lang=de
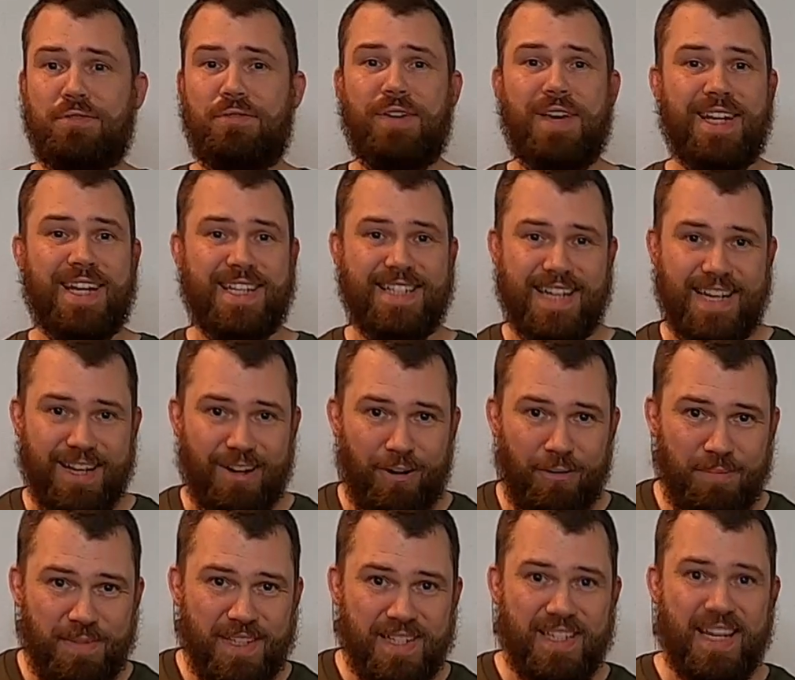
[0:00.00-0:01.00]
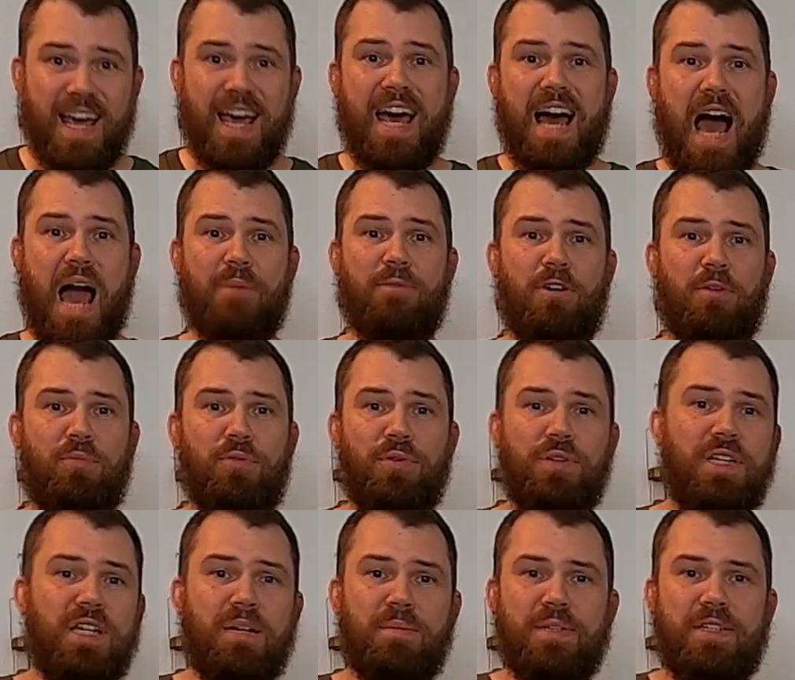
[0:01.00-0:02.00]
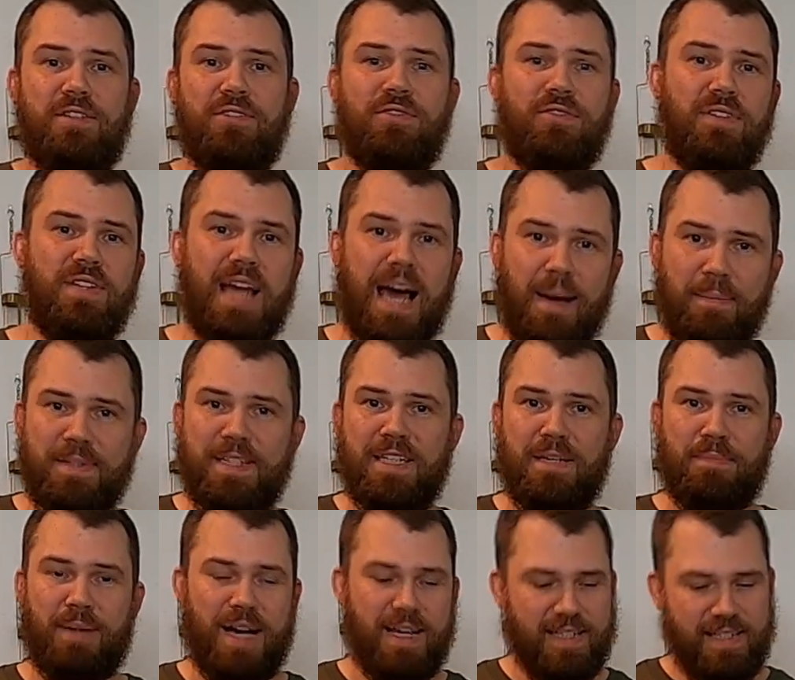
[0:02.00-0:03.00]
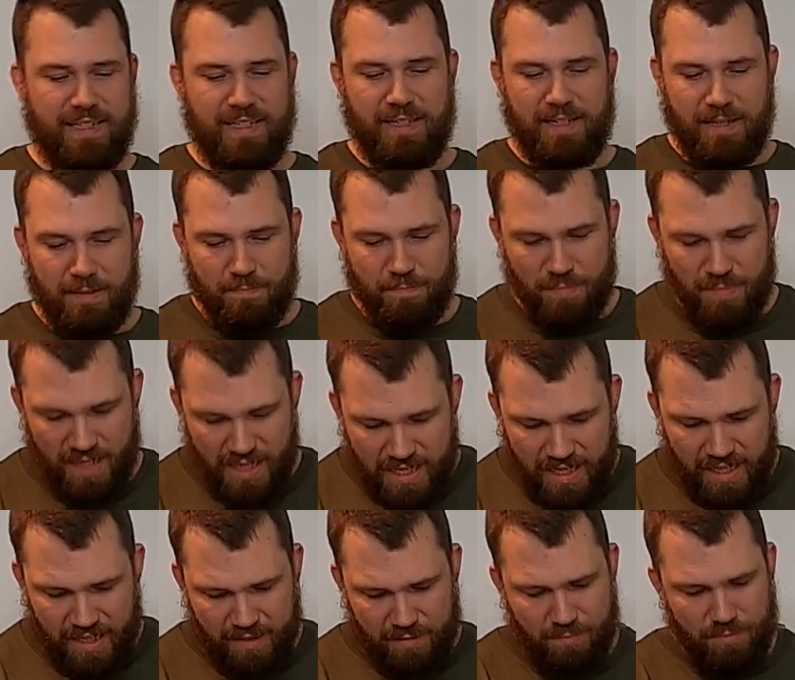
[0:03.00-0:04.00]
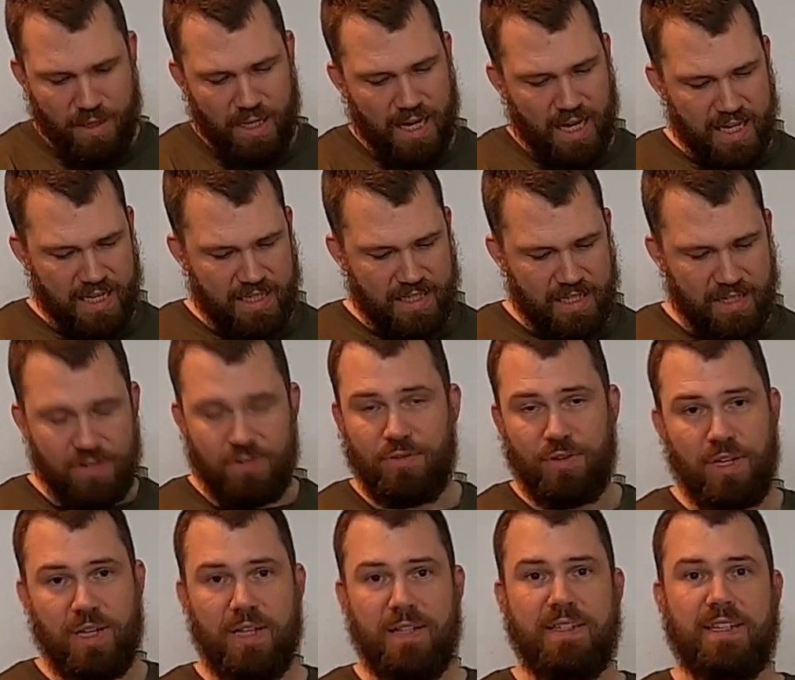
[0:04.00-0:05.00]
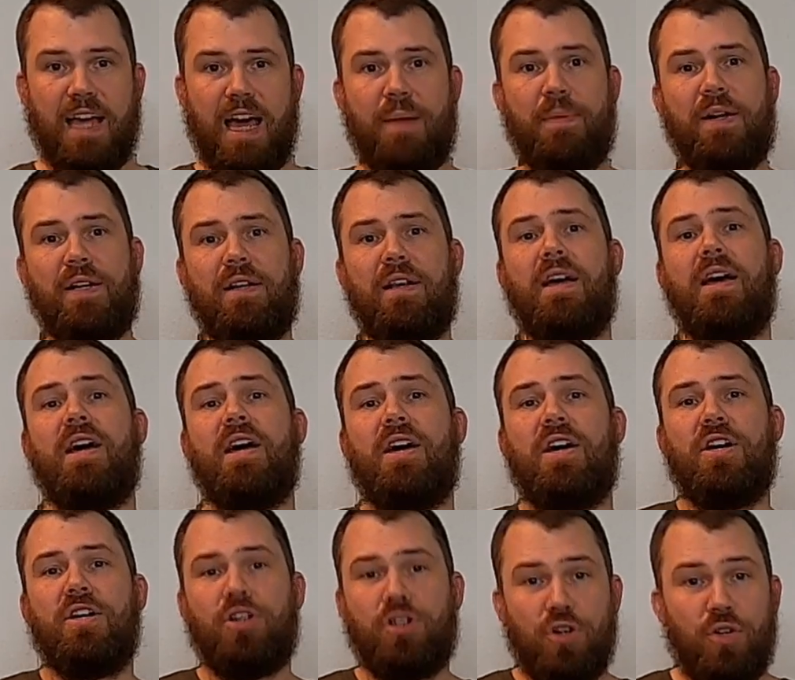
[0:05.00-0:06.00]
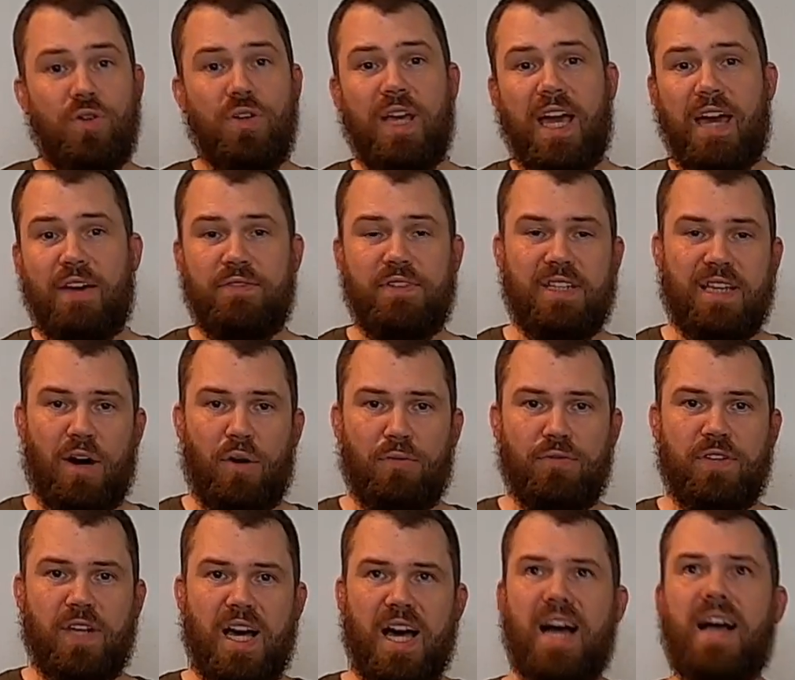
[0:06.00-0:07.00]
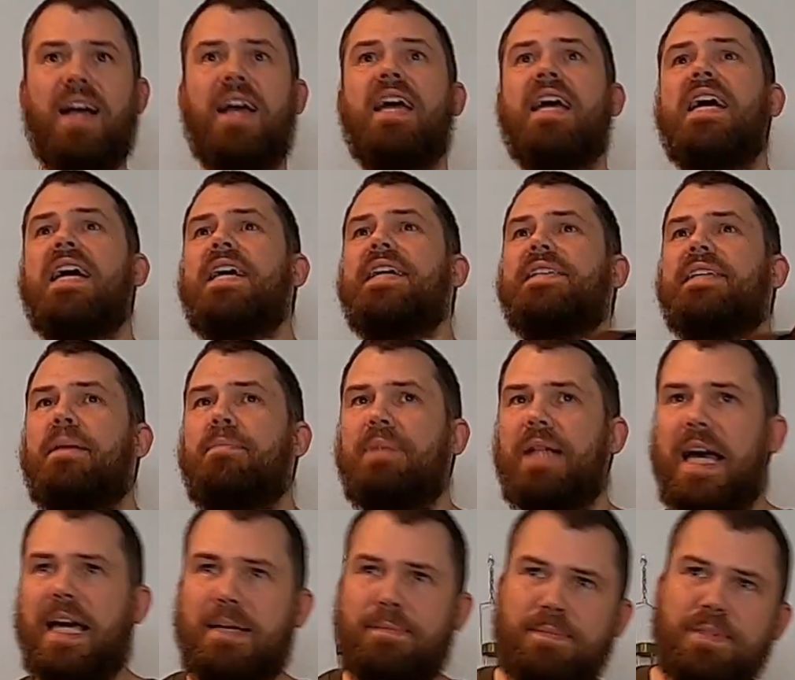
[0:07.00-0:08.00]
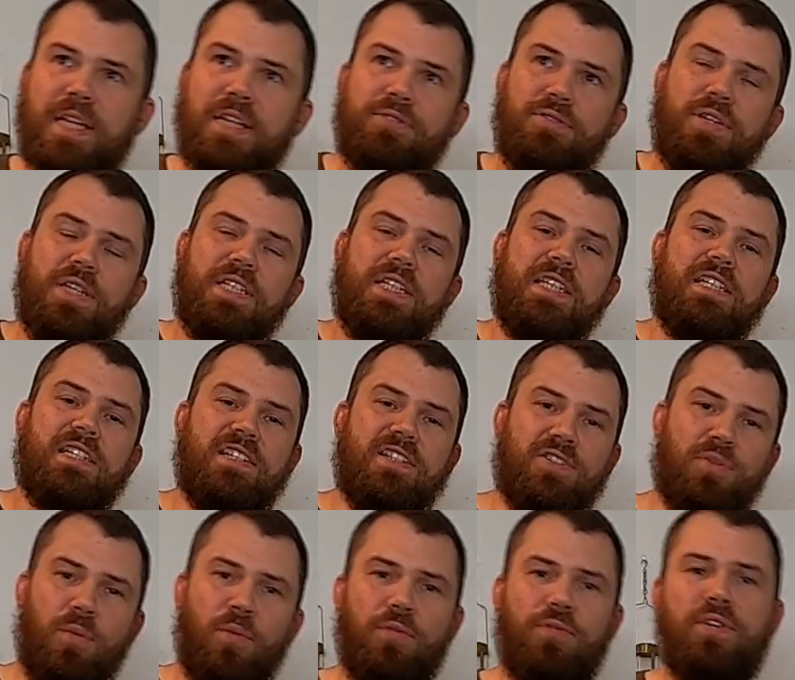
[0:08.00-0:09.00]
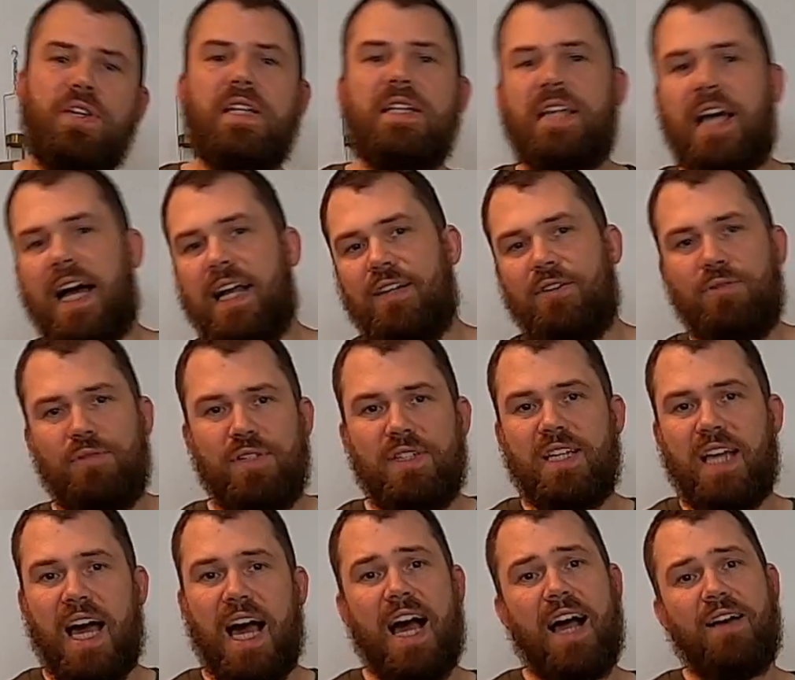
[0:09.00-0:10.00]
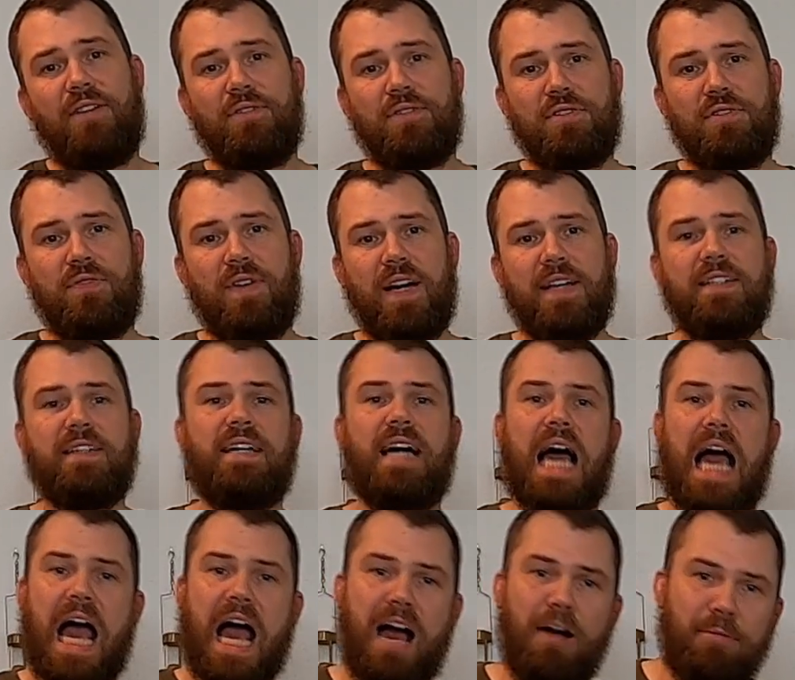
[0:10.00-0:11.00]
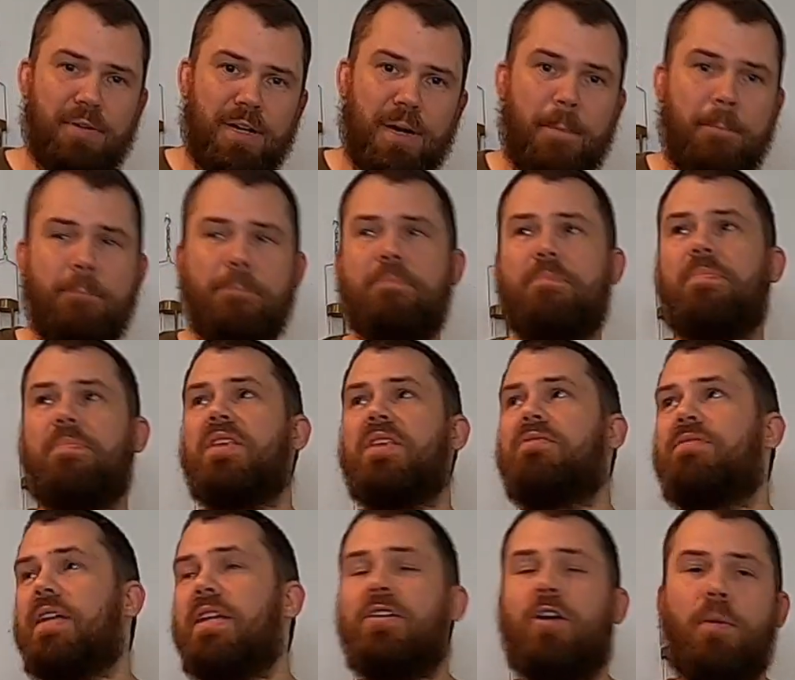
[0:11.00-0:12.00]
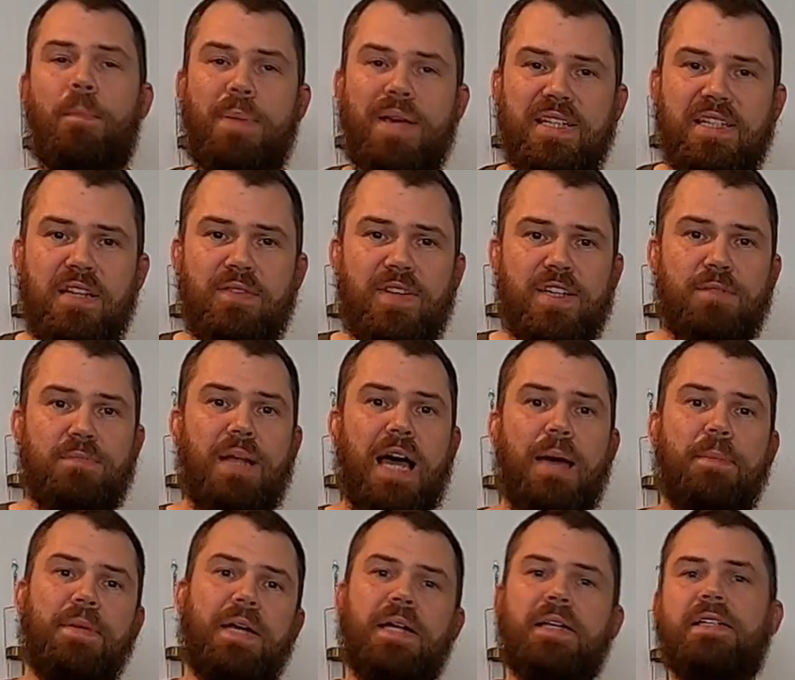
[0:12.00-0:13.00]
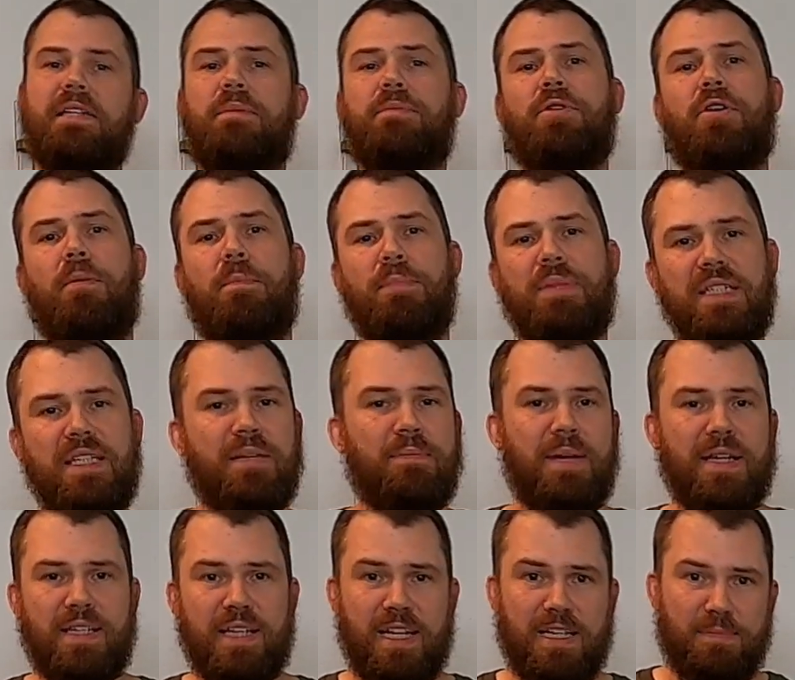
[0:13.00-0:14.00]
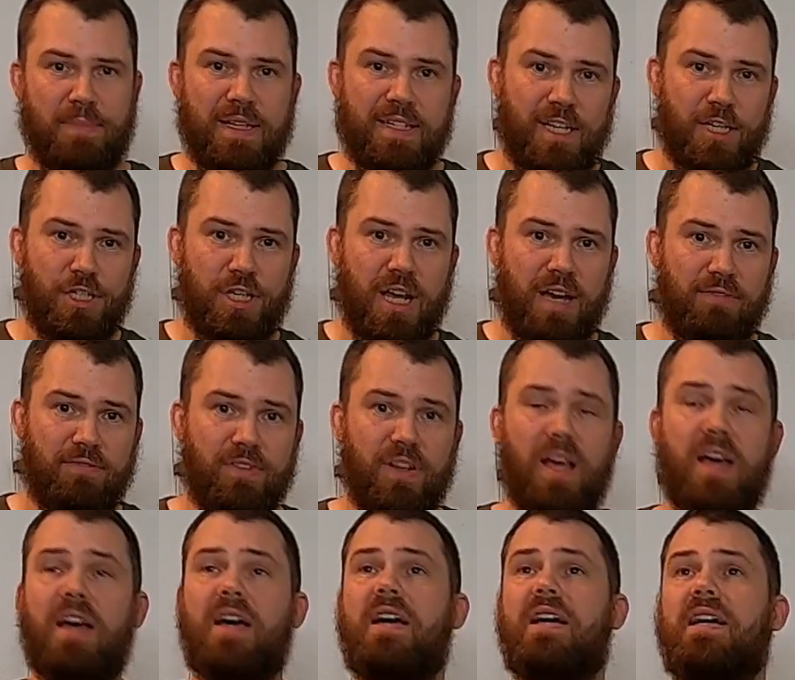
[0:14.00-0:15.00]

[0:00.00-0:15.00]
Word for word: sofern das erlaubt ist, einfach Polier- bzw. Abziehpaste im inneren Bereich des Gürtels einmal schön kräftig auftragen. Da bleibt natürlich nicht so viel dran durchs Tragen und so weiter, aber wenn noch ein bisschen was bleibt, kann ich damit noch ein bisschen besser das Messer schärfen.